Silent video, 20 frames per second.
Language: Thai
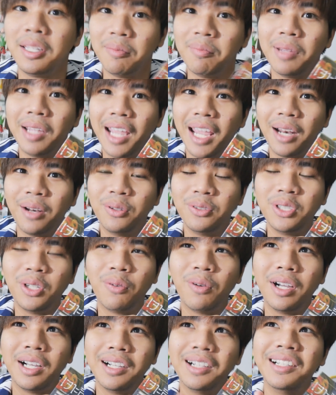ติดไปเองรู้สึ
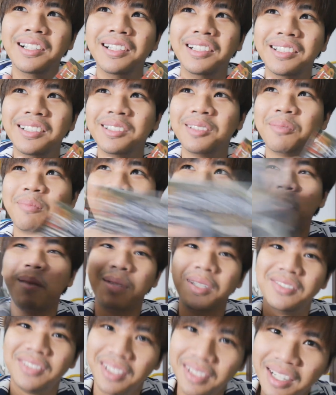กว่าเออไม่
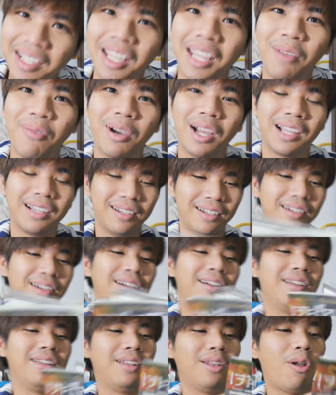มีเสน่ห์ว่ะเอ
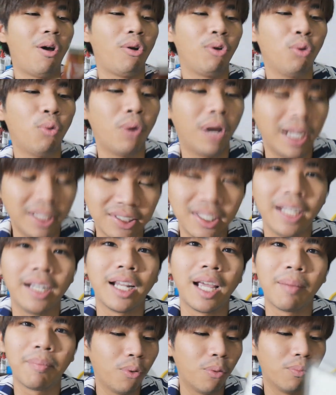อลองดูลายเส้น
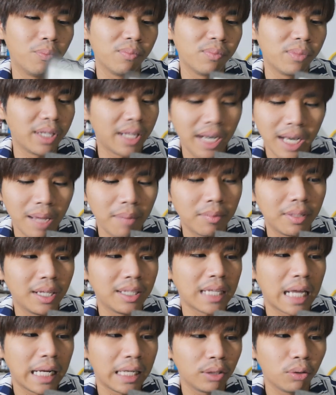ครับผมแนะนำเลย
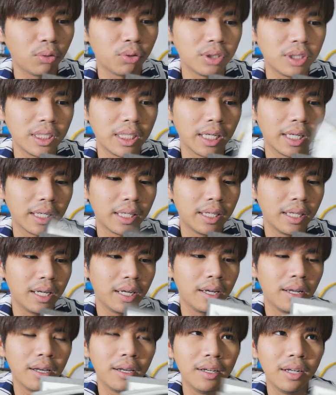อาจารย์นิโต้จุนจิ
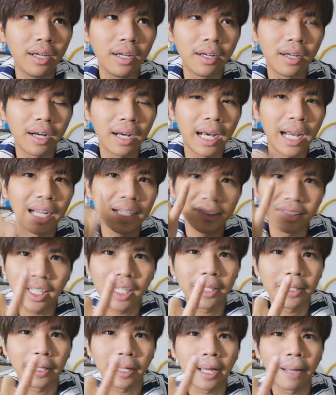เรื่องลาย
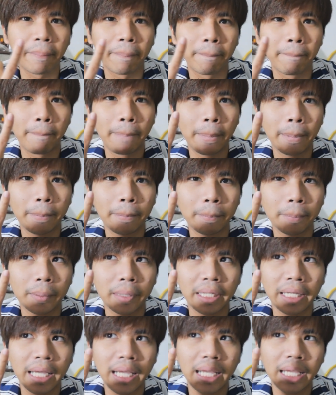เส้นครับ
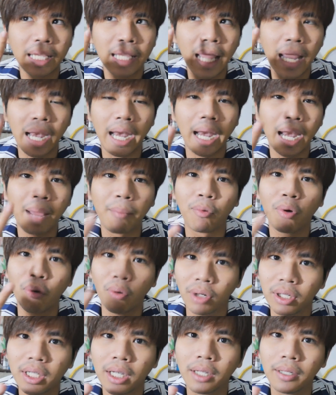แก่นนำข
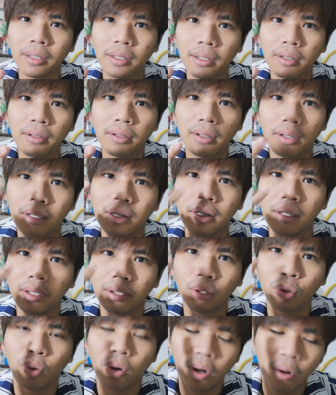องเรื่องเออ
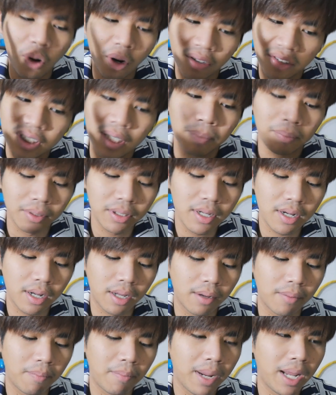ตัวคอนเซปต์เรื่อง
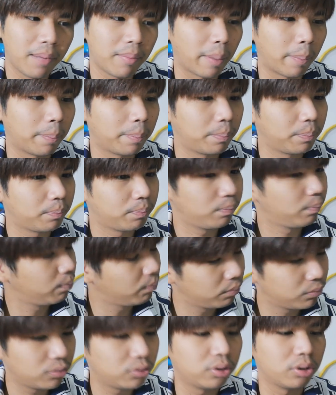อะแม่งแบบ
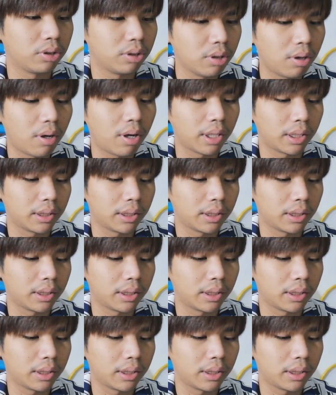สุดยอ